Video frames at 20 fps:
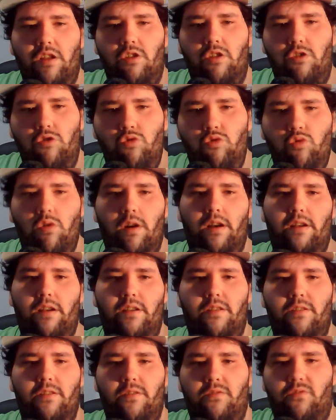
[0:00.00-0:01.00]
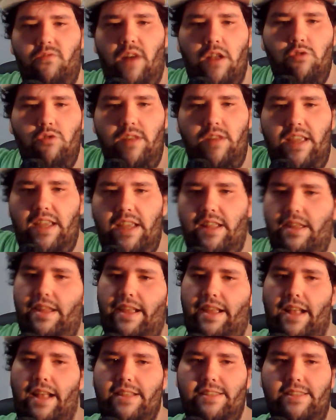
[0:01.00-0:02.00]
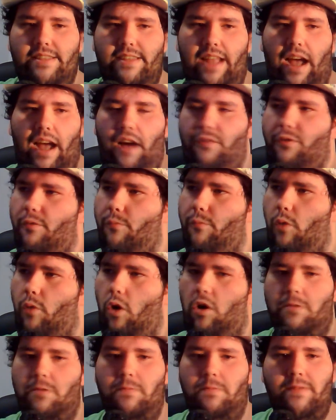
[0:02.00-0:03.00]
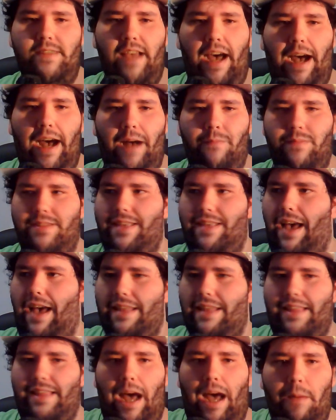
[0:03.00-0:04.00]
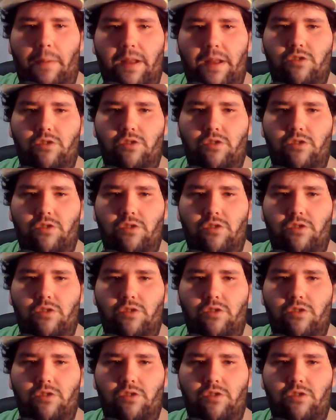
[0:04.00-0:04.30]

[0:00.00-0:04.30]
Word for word: Nur weil du nicht den ganzen Tag von morgens bis abends hart arbeiten